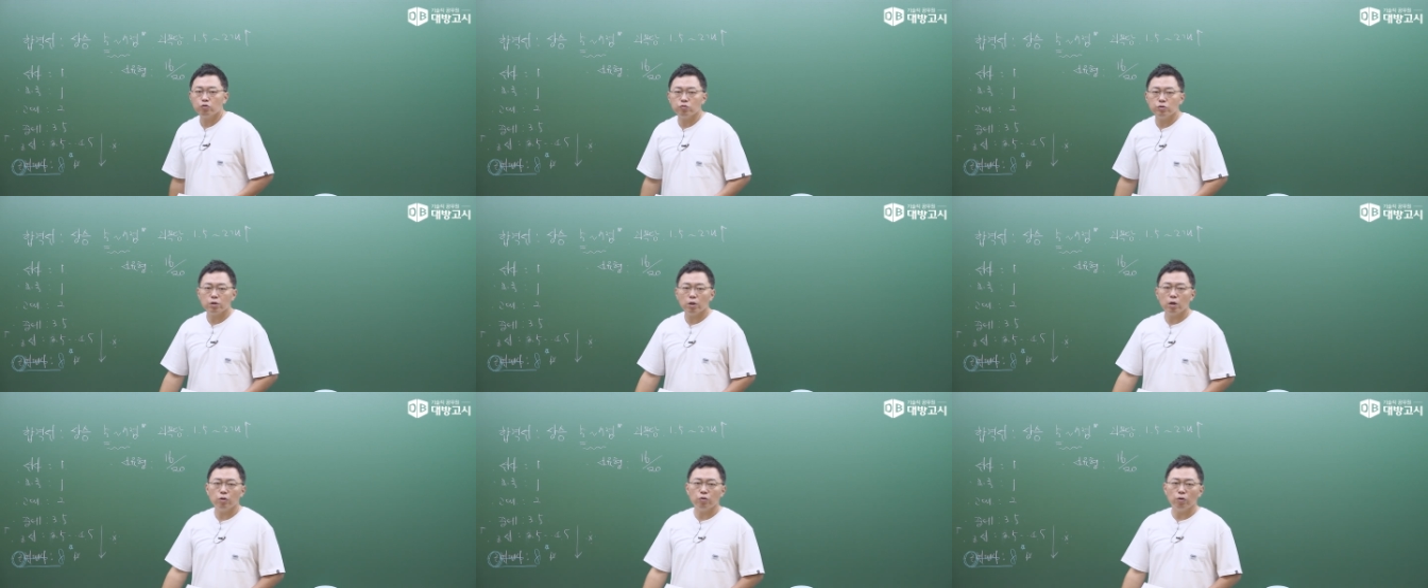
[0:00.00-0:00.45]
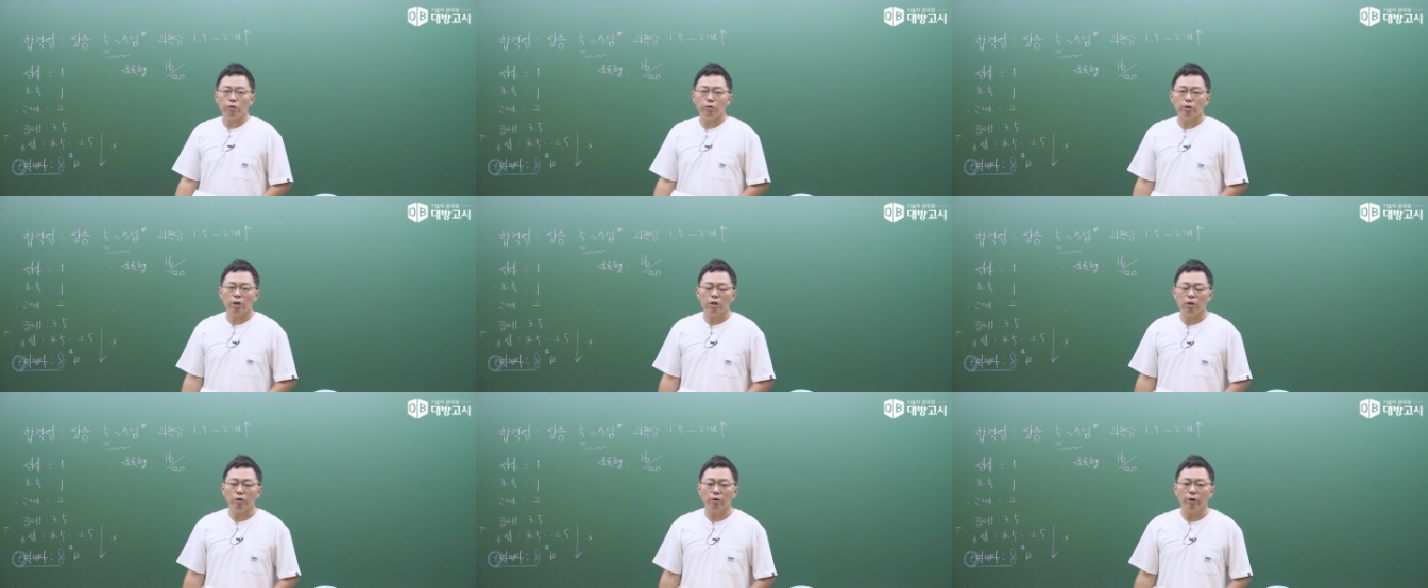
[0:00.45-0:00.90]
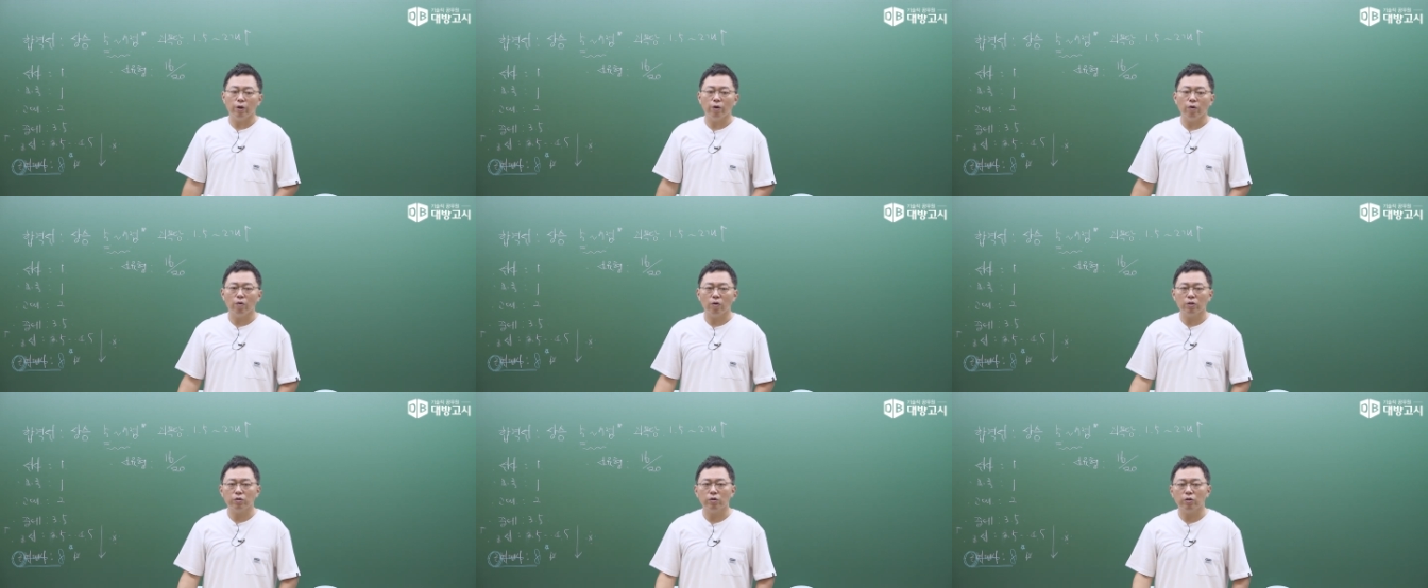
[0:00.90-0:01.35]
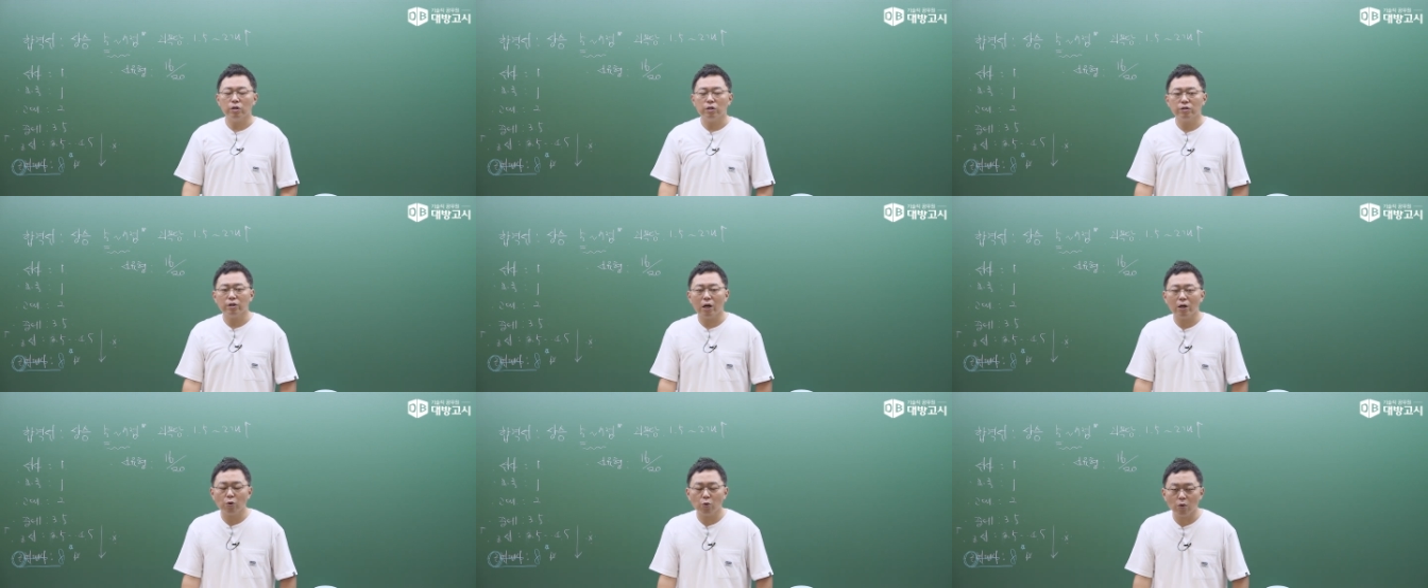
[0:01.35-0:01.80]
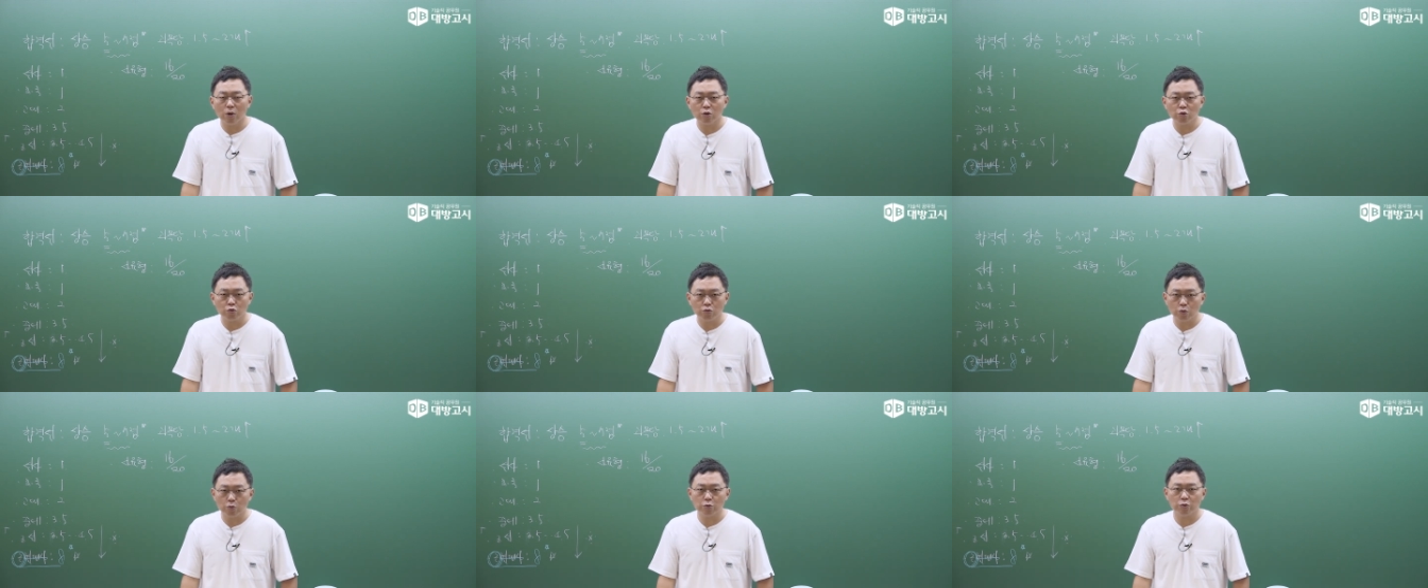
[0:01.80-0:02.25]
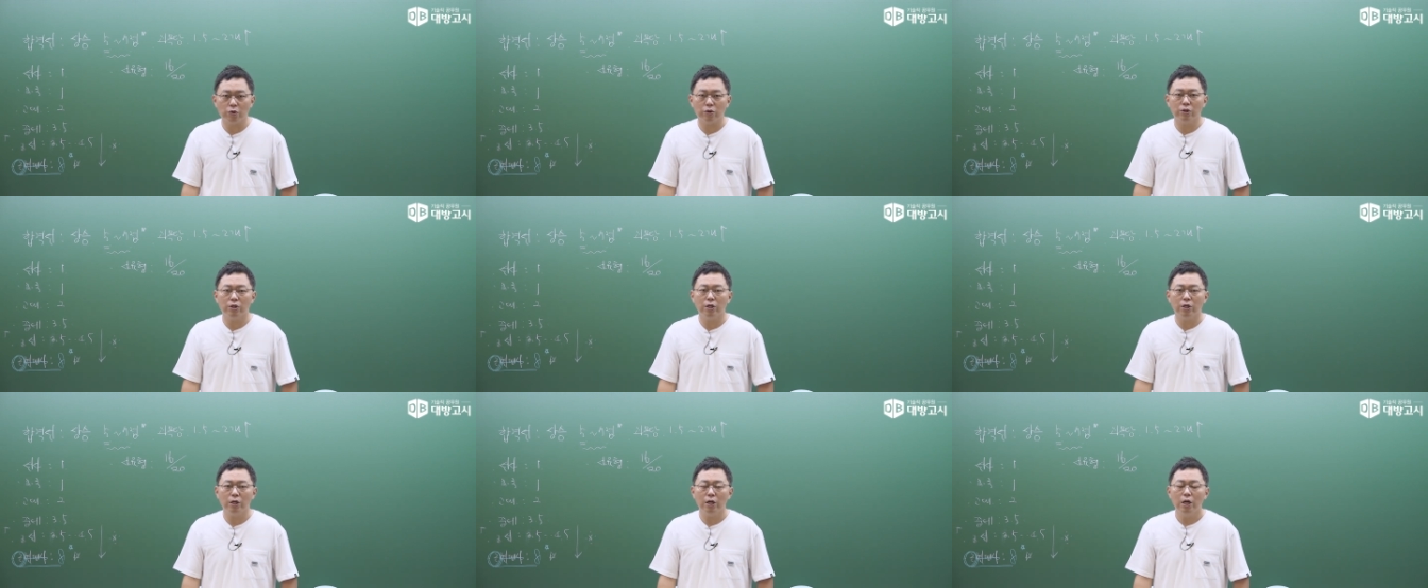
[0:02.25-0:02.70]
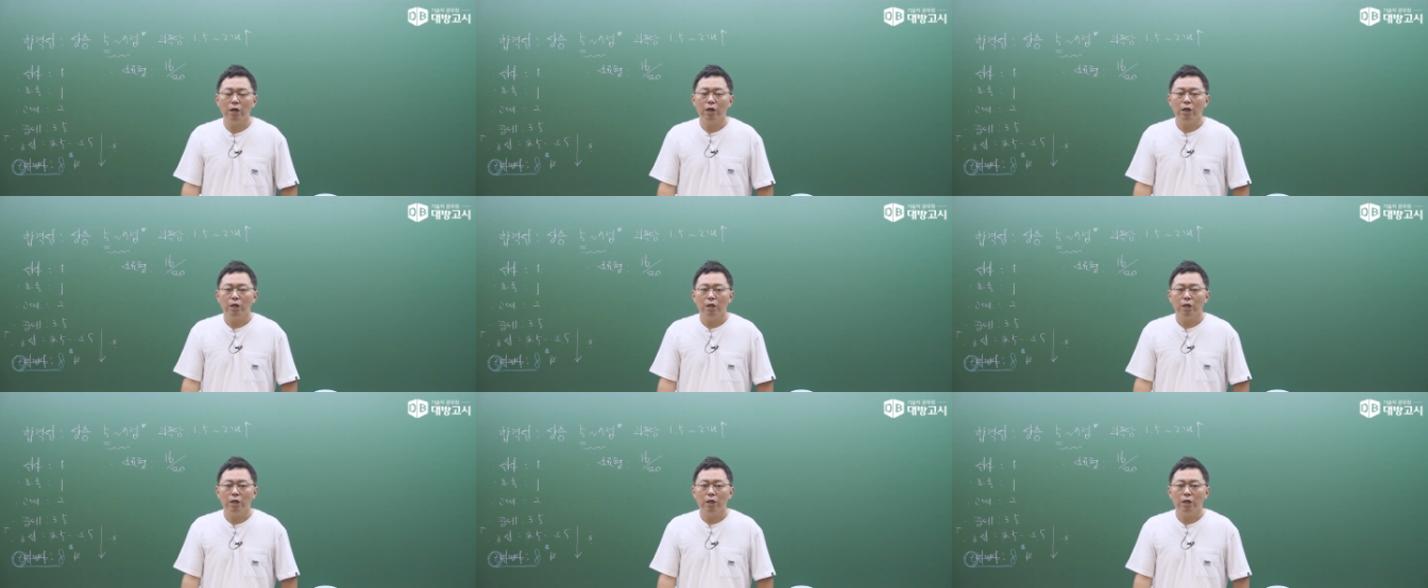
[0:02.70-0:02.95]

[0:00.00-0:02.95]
출제가 되었다는 거예요. 그래서 이 사료의 중요성이